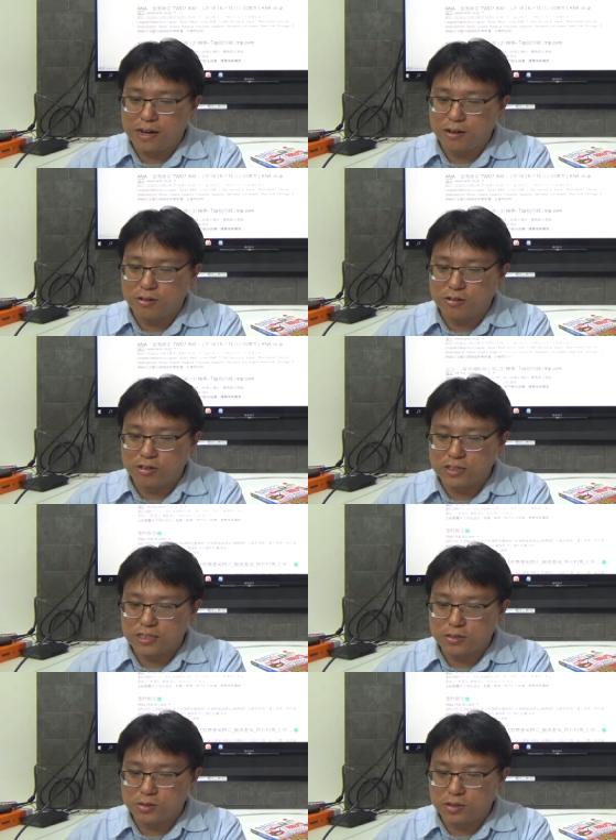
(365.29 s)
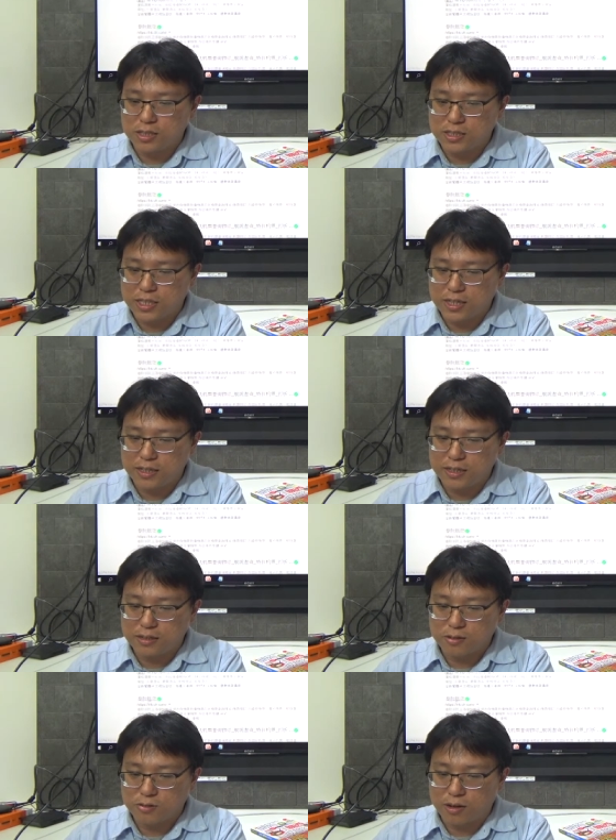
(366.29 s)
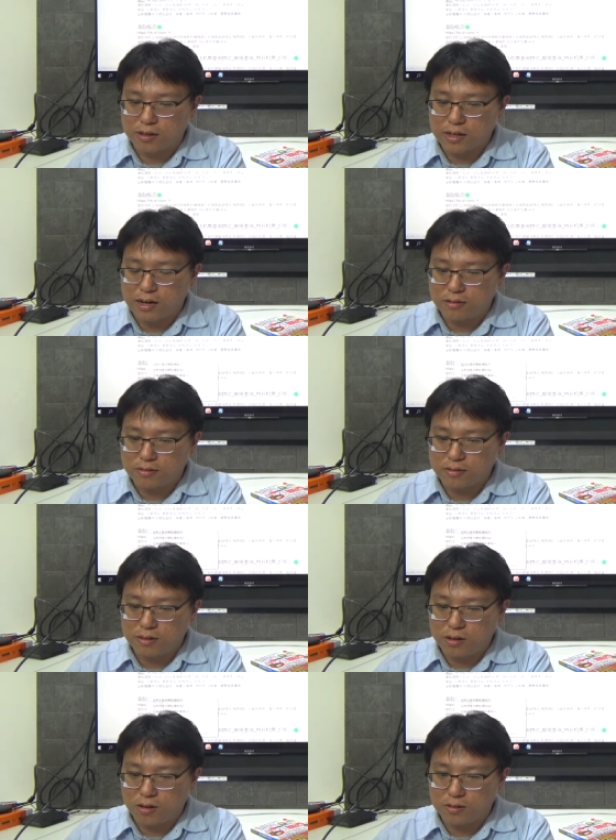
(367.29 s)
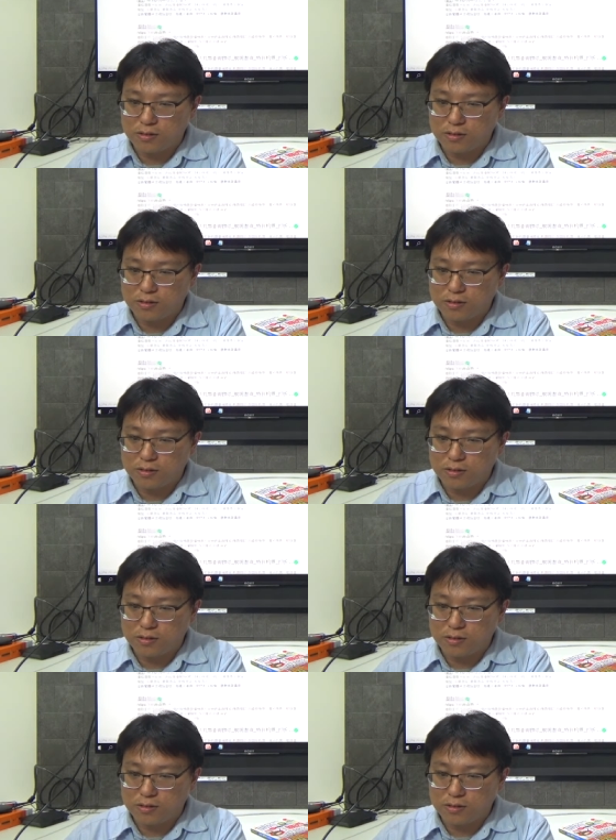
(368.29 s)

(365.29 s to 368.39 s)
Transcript: 航空公司做一些广告，好。